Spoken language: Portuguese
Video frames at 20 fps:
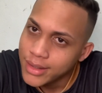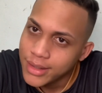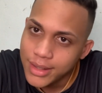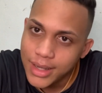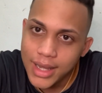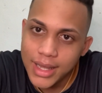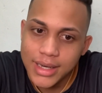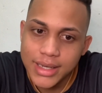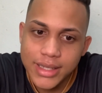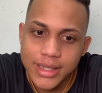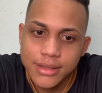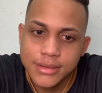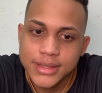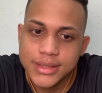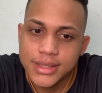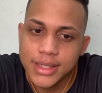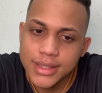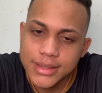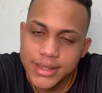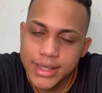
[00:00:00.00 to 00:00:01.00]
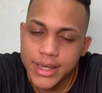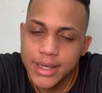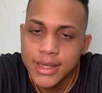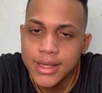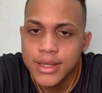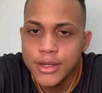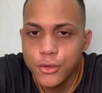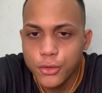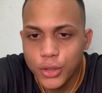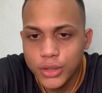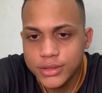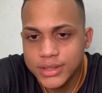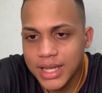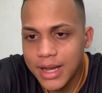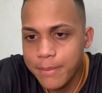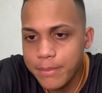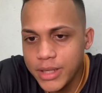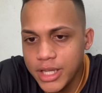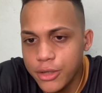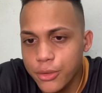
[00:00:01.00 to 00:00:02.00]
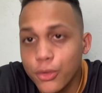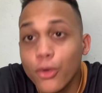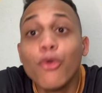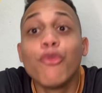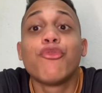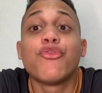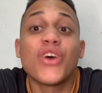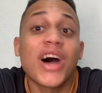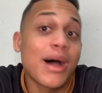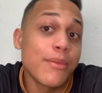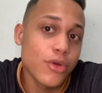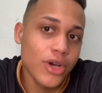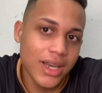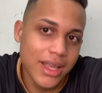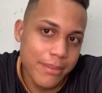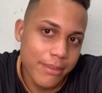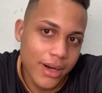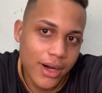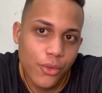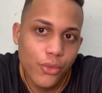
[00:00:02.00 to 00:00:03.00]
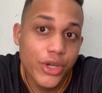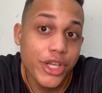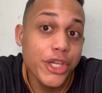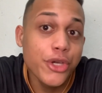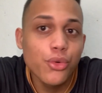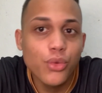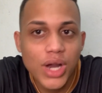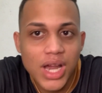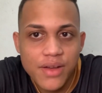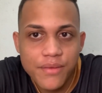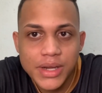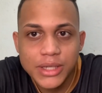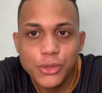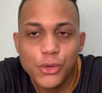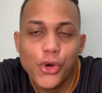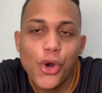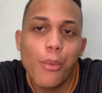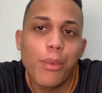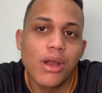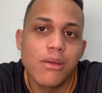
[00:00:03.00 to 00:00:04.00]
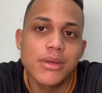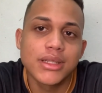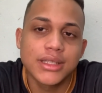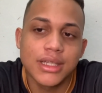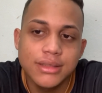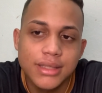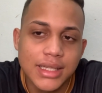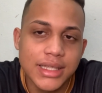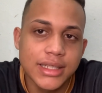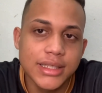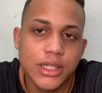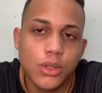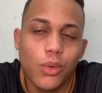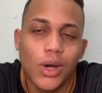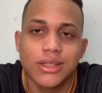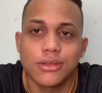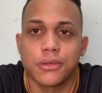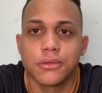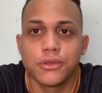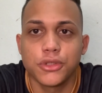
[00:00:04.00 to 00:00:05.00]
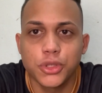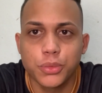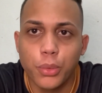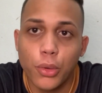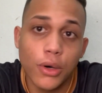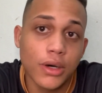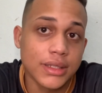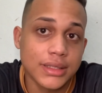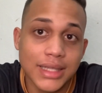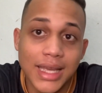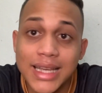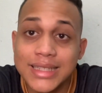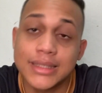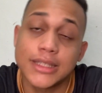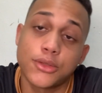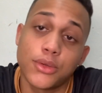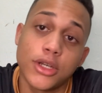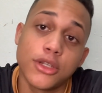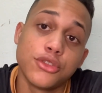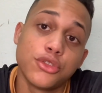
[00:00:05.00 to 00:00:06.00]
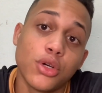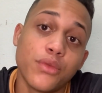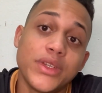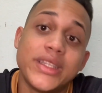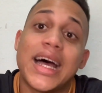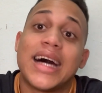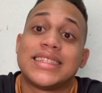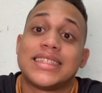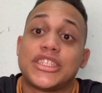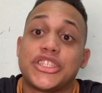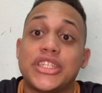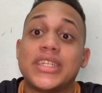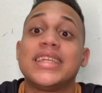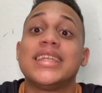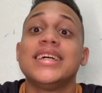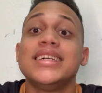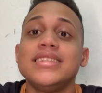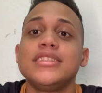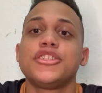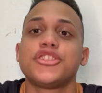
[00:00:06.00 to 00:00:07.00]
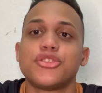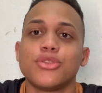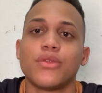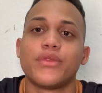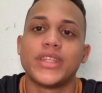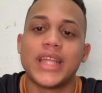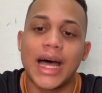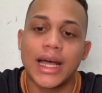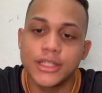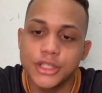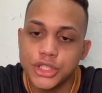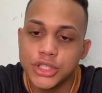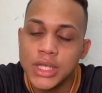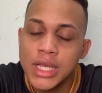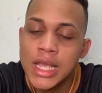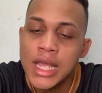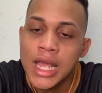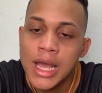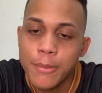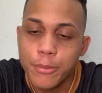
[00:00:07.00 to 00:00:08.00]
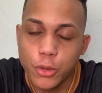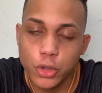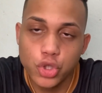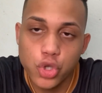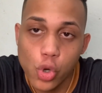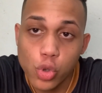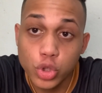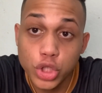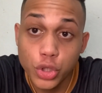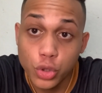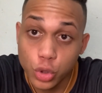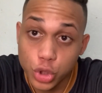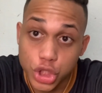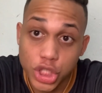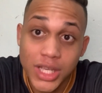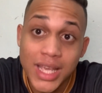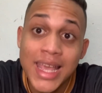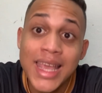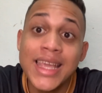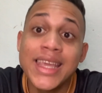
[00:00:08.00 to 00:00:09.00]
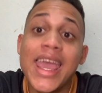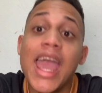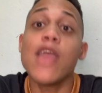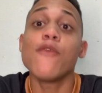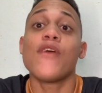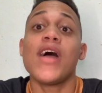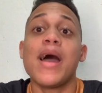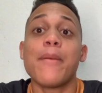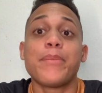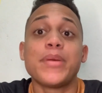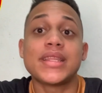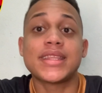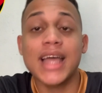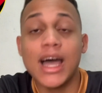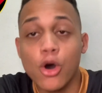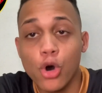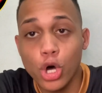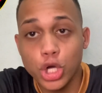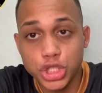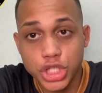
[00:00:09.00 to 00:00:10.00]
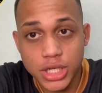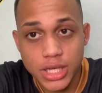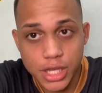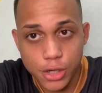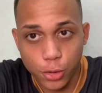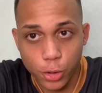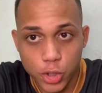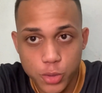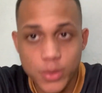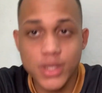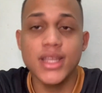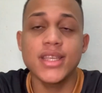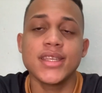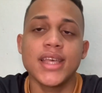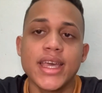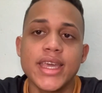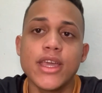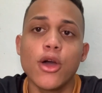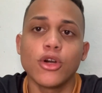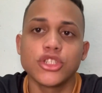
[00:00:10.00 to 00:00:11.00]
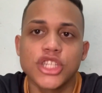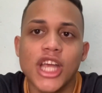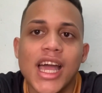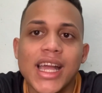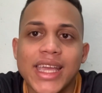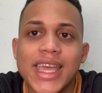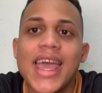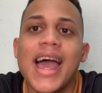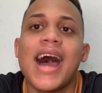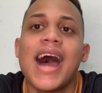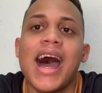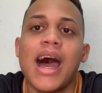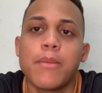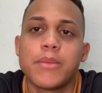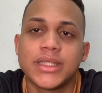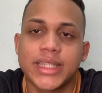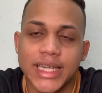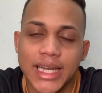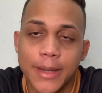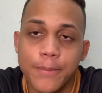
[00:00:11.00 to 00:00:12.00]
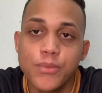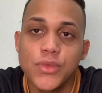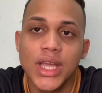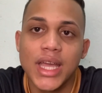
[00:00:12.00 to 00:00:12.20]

Ali, Sander, o Sabino, o Fábio Alemão e o Everton complementando a linha de quatro do esporte. Essas são as novidades, as grandes novidades para o jogo de hoje. Quem vai apitar hoje, Nicolas? Me diz aí hoje quem é a árbitra.